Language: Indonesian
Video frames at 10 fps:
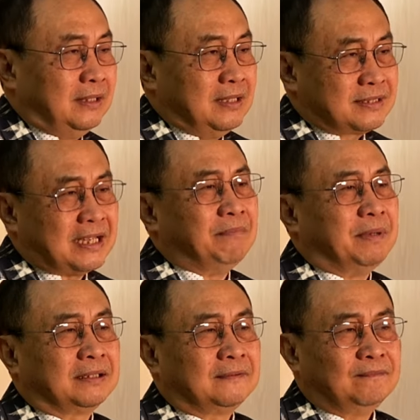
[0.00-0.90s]

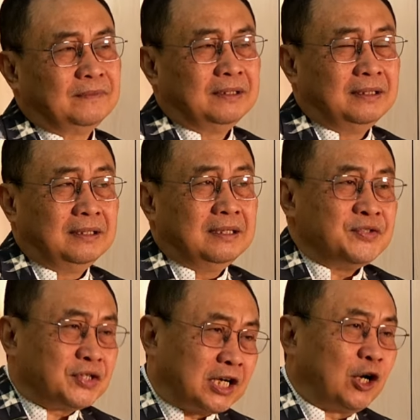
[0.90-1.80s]
Sahabat,
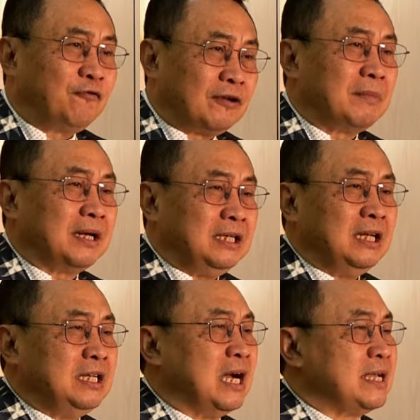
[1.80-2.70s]
kalau firman ini
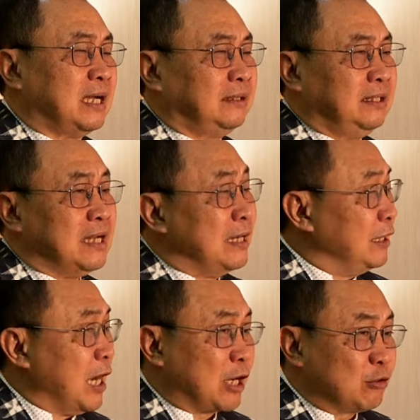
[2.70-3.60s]
dihayati dan
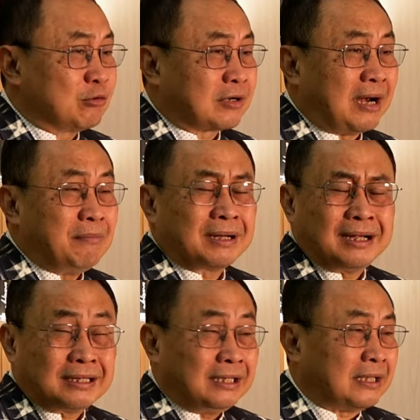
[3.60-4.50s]
dilakukan,
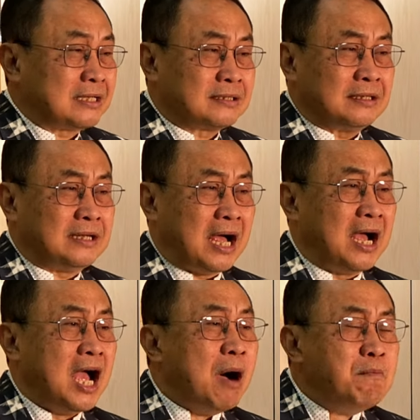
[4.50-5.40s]
maka kita sedang
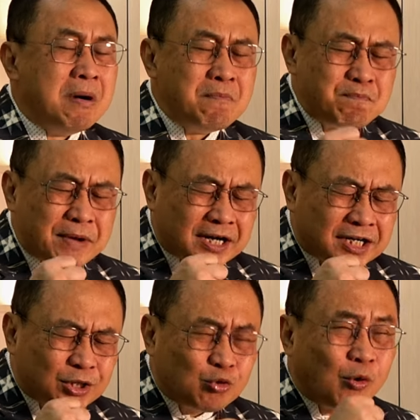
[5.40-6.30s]

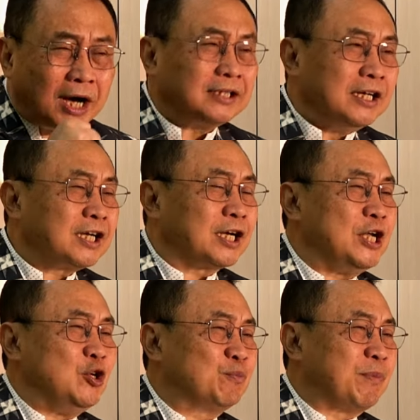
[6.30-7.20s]
memperkuat
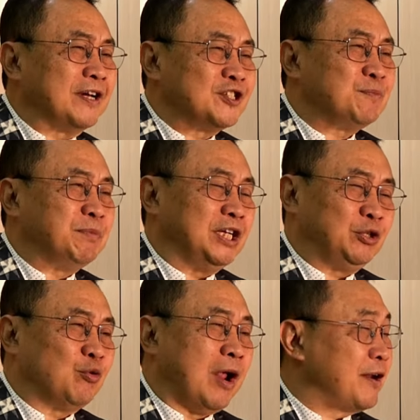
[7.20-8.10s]
kehidupan
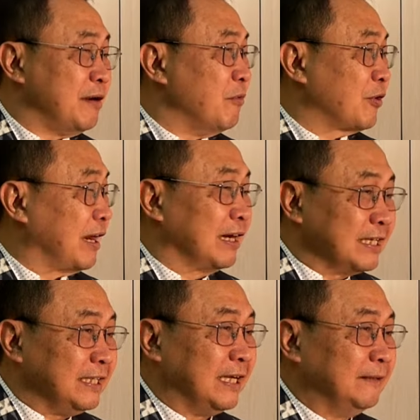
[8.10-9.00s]
spiritual dan moral
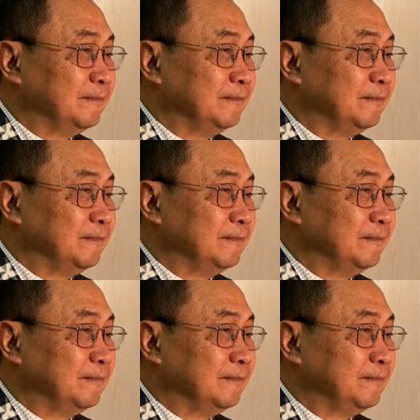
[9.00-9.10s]
kita.